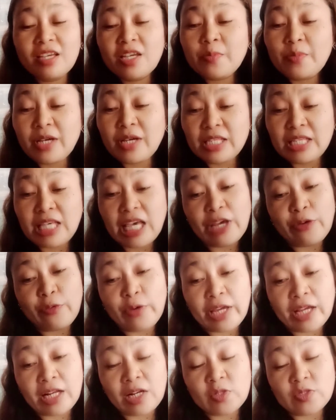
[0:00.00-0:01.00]
Mga
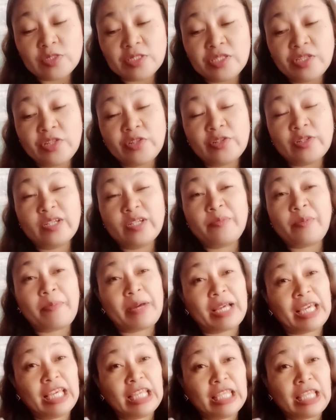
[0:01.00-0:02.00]
DIY clothes nyo at
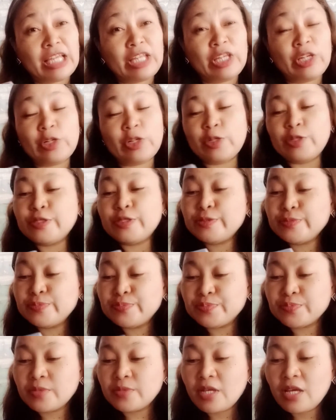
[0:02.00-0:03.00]
pakita nyo.
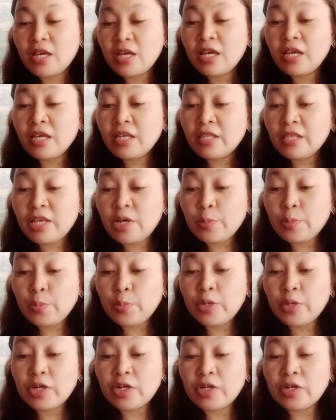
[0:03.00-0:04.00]

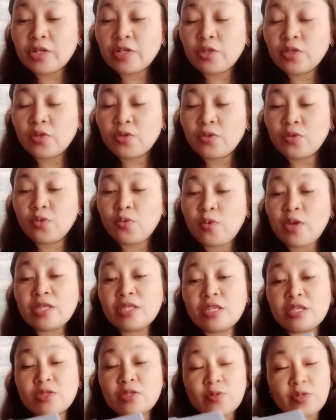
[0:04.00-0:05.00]
Number
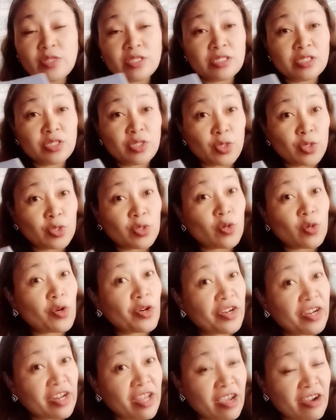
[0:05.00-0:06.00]
22 is truth
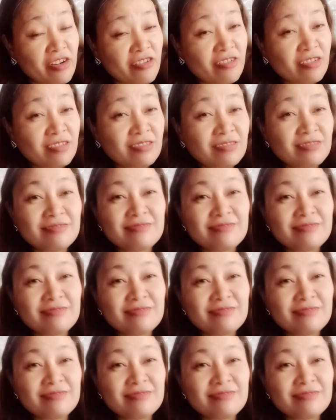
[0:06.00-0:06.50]
or dare.